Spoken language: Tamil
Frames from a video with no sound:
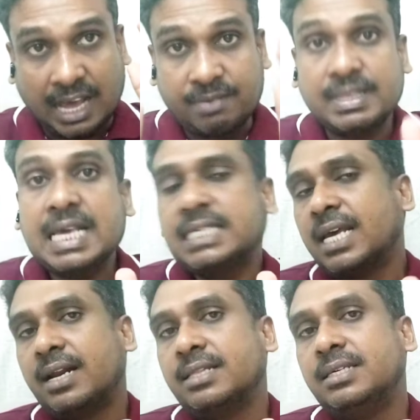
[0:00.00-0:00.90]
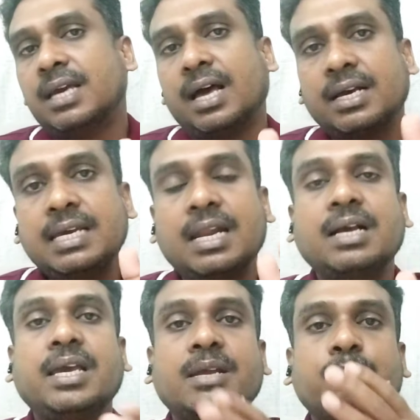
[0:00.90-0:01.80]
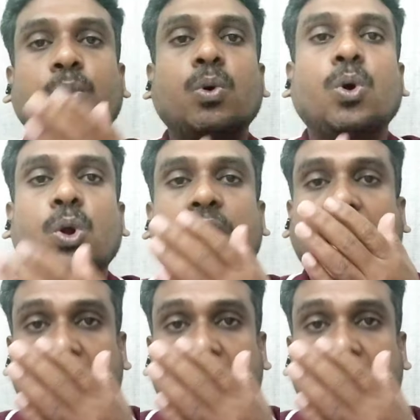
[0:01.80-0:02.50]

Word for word: சர்வதேச ரீதியாக இலங்கையின் பூகோள